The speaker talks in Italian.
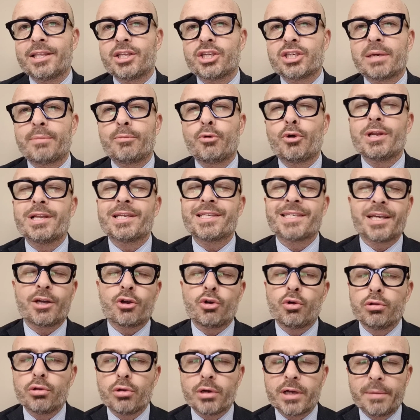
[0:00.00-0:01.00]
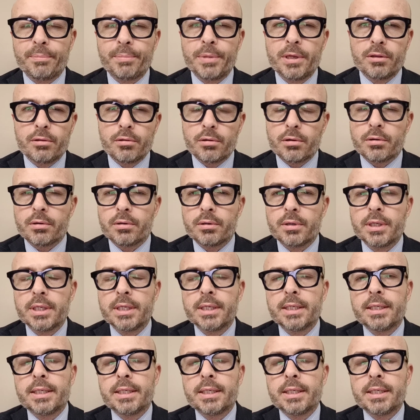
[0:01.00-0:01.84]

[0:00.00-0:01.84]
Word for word: diciamo il secondo capitolo